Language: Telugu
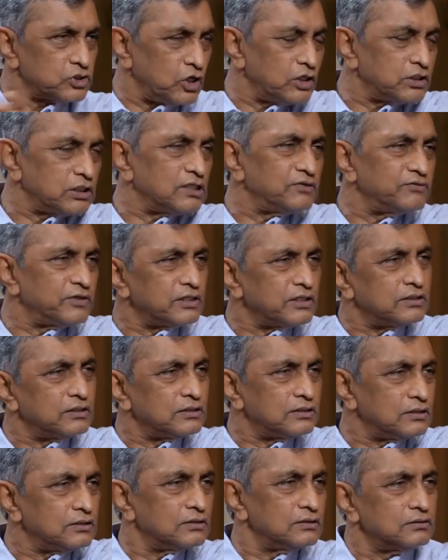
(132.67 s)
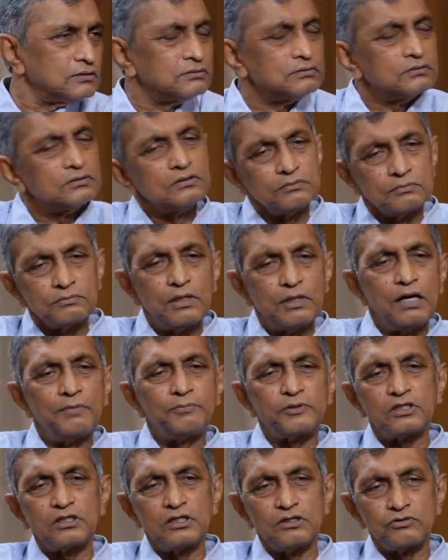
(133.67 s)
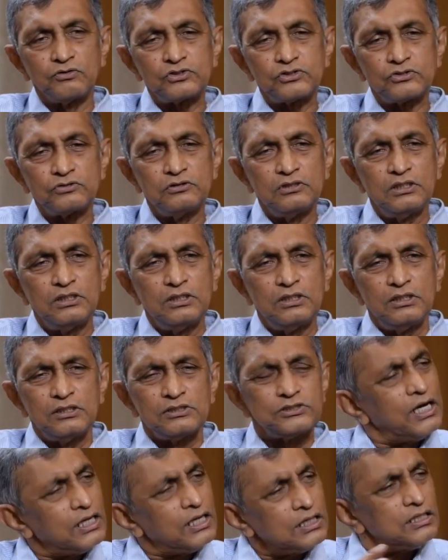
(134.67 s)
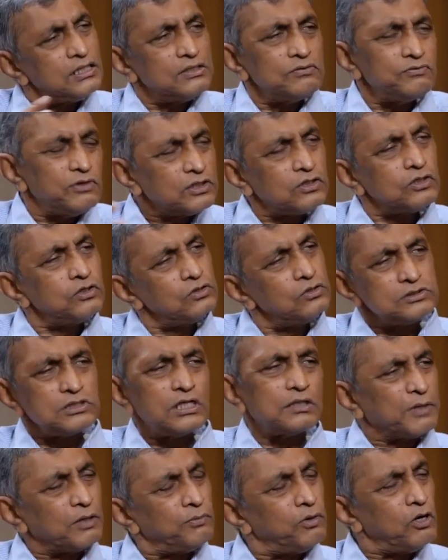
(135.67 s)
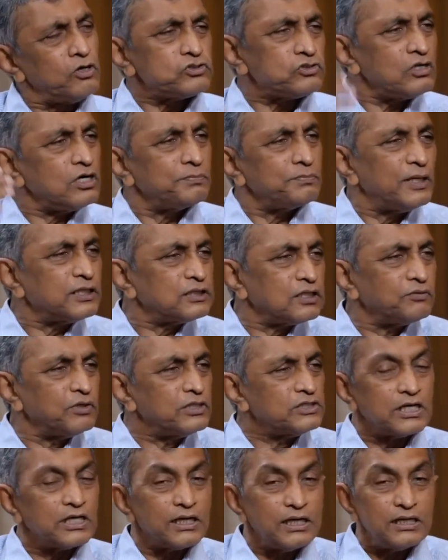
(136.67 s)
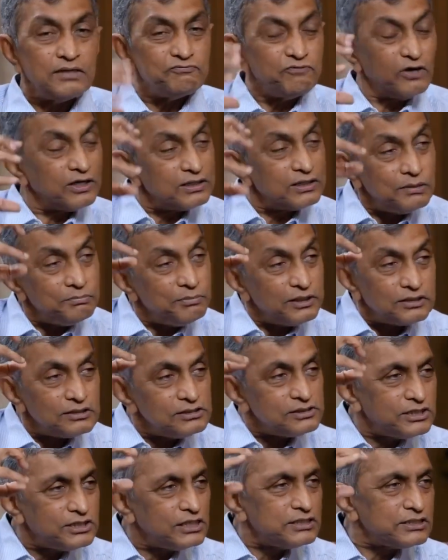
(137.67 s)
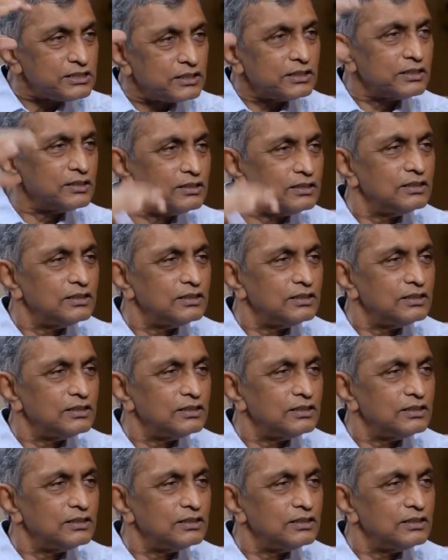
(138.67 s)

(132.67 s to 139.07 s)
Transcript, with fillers: షార్ట్ డెలివరీని ఆపటం కావచ్చు చాలా వాటిల్లో చాలా ప్రభావశీలమైన పాత్ర వహించాం కానీ ఫండమెంటల్ చేంజ్కి